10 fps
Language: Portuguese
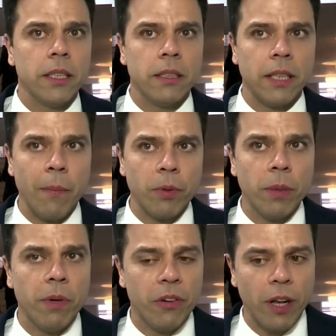desse
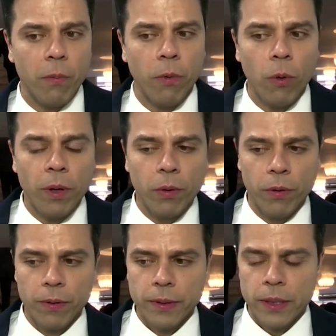tempo de Ministério
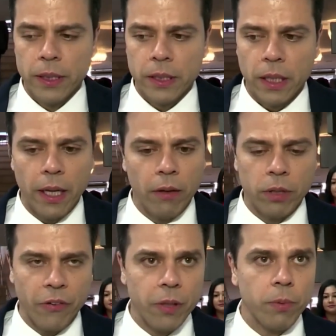Público,
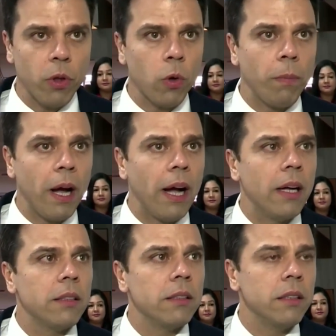é, onde a gente pôde
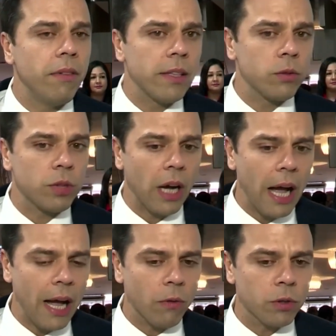ocupar diversos
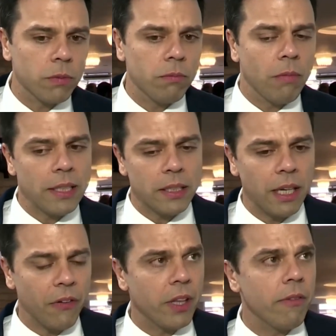cargos, mas
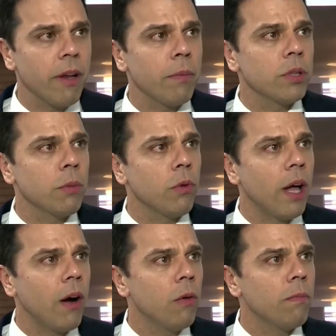assim, a gente vem para o
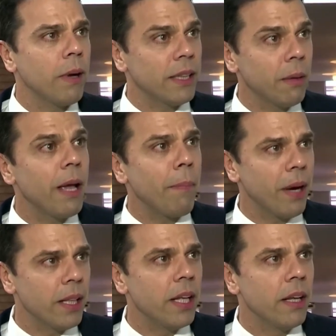tribunal para também
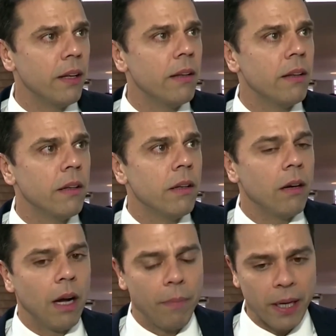aprender.
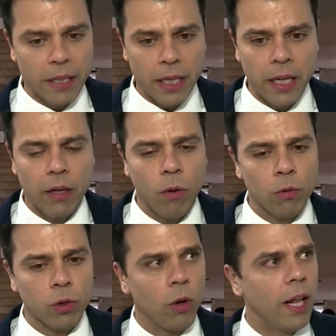Aprender
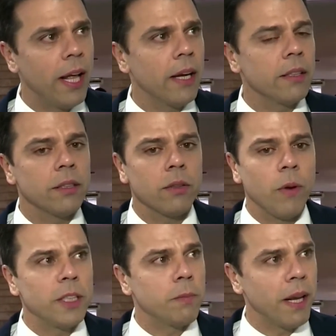com os
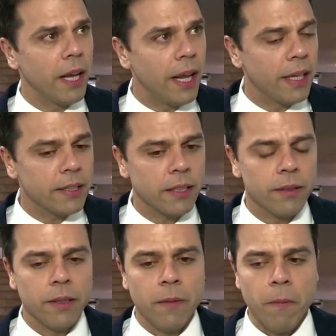colegas, com a
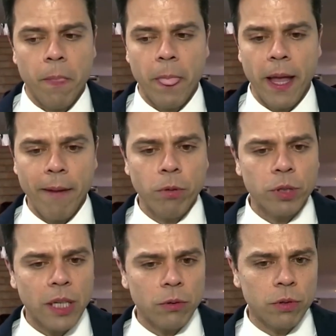experiência, né,
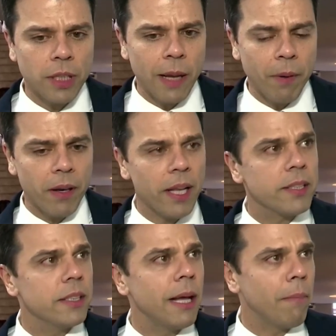buscando sempre
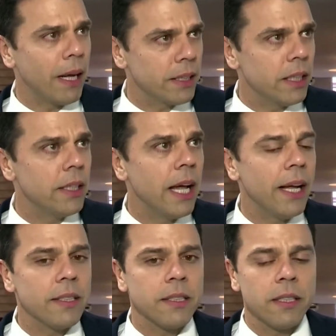nesse debate de
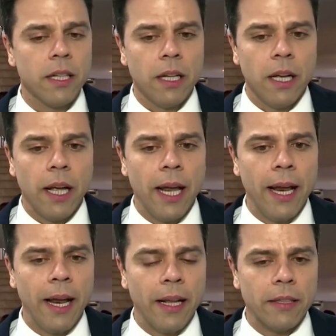ideias
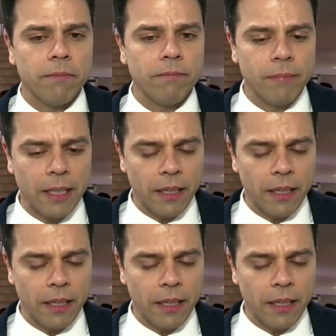é,